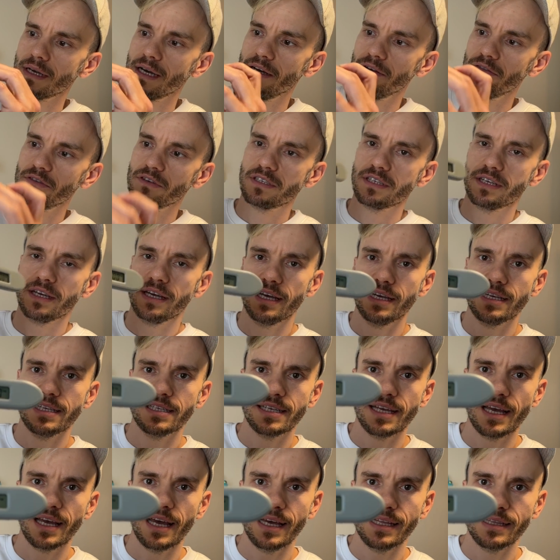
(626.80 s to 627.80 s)
Aí você
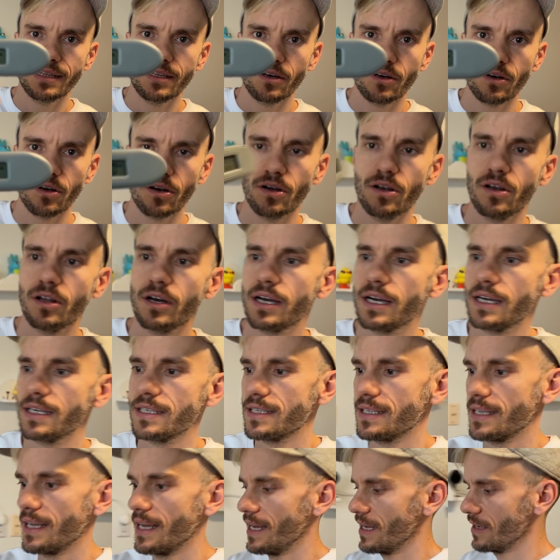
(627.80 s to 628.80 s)
reseta, ó, coloca
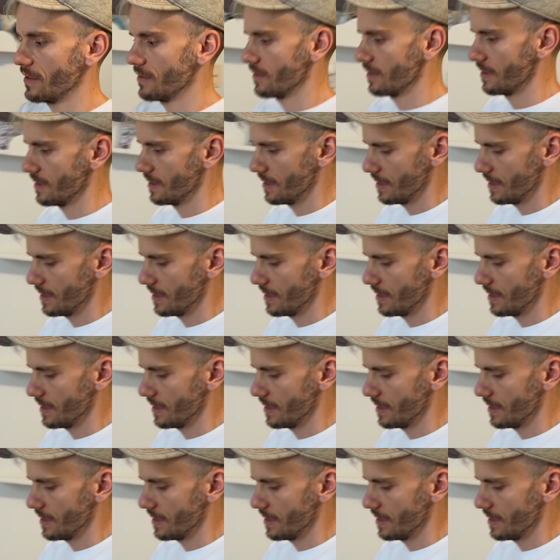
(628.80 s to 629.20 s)
zero,